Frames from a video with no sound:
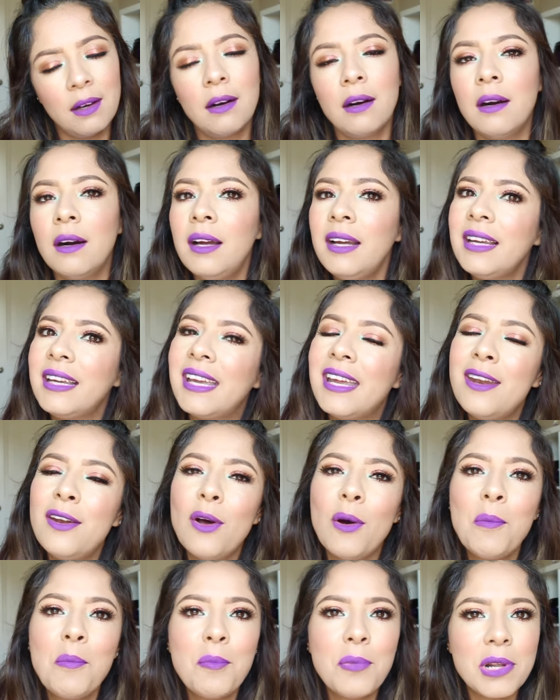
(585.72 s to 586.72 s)
Ay, qué
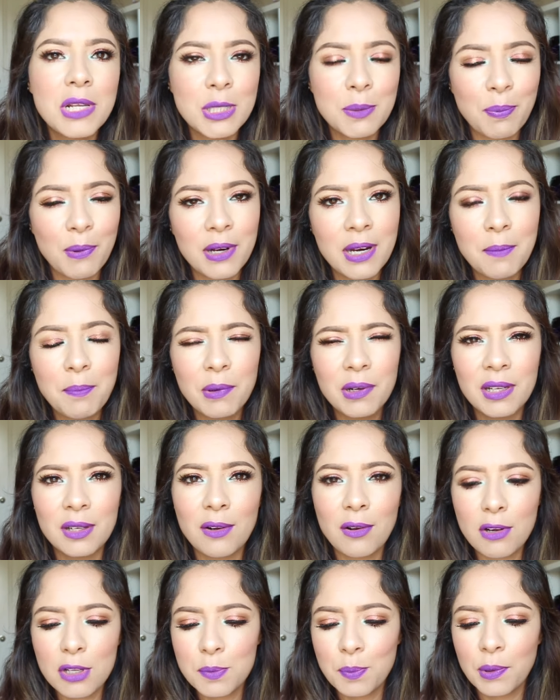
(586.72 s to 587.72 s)
nombres ponen. porque
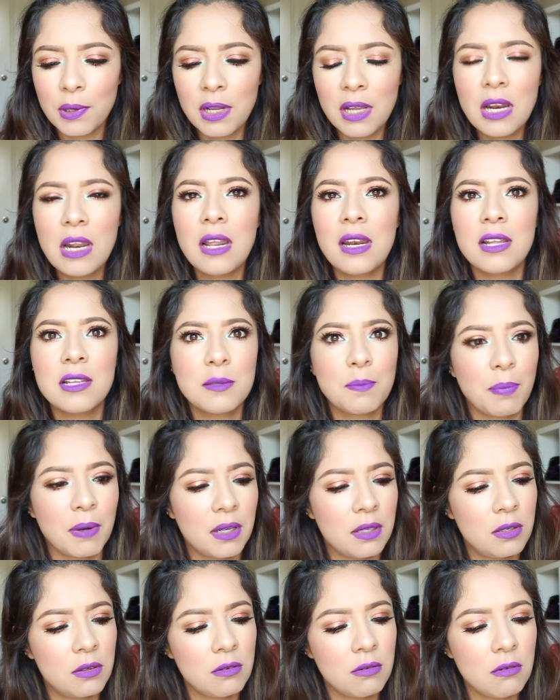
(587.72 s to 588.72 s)
no los ponen en
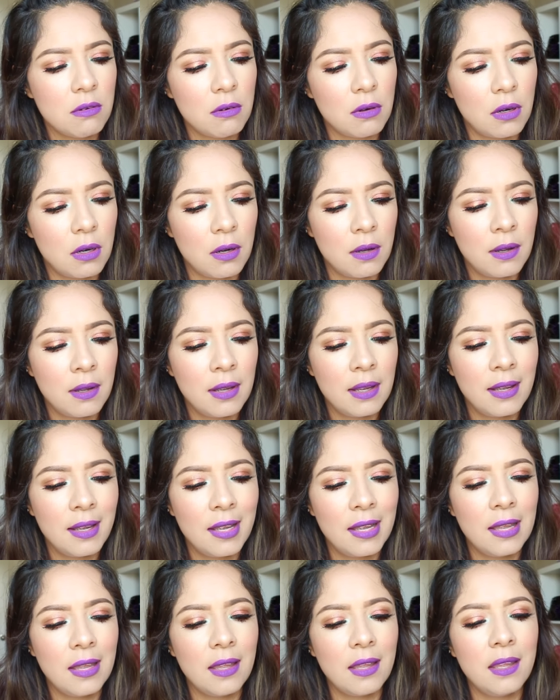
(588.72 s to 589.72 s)
español?
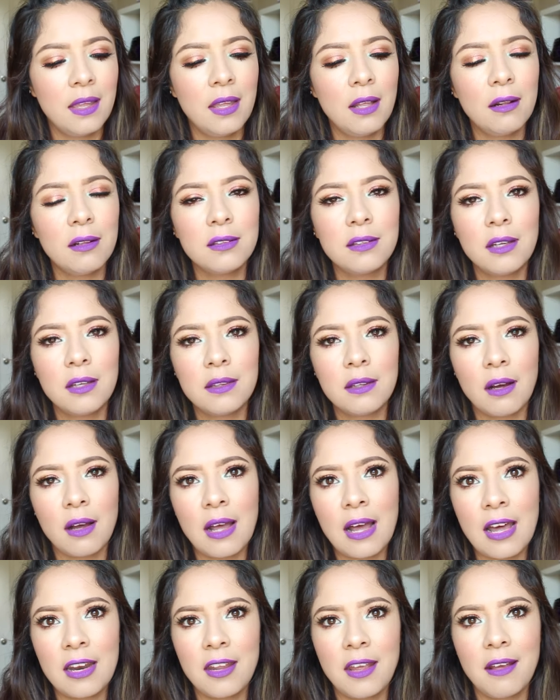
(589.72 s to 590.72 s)
Gilded
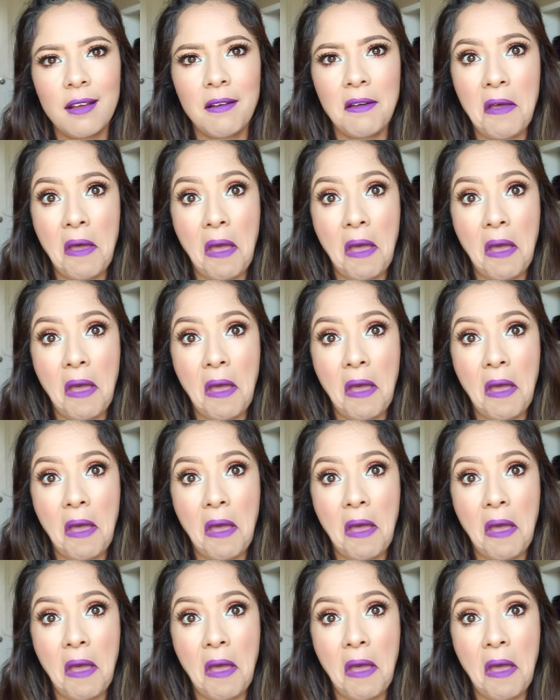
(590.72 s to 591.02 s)
Honey.